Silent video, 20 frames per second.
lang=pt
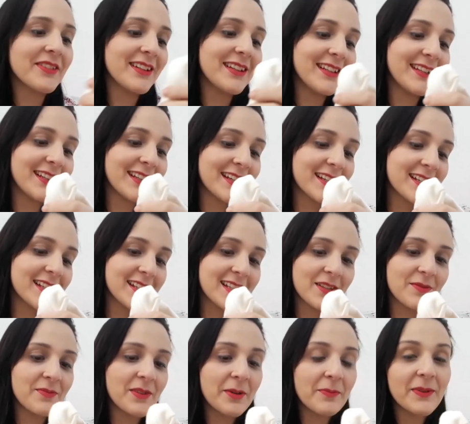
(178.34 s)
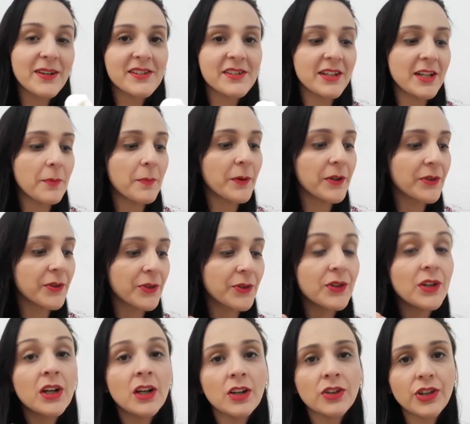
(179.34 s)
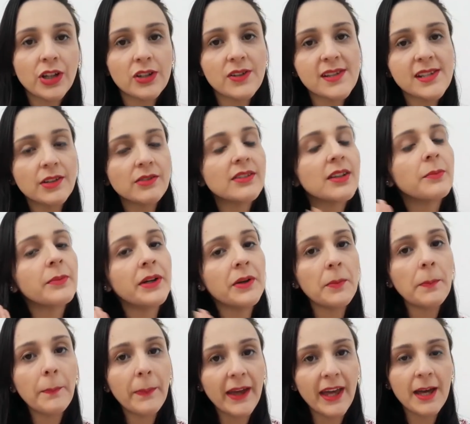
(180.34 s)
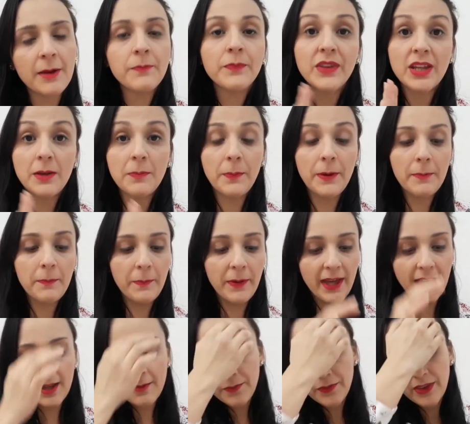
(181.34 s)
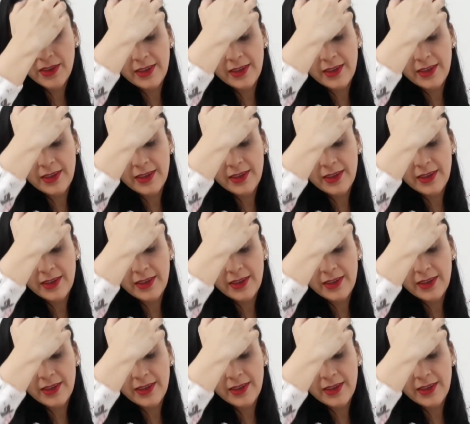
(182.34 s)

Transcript: meninas. Me apaixonei por tudo. Todos são tamanho P e PP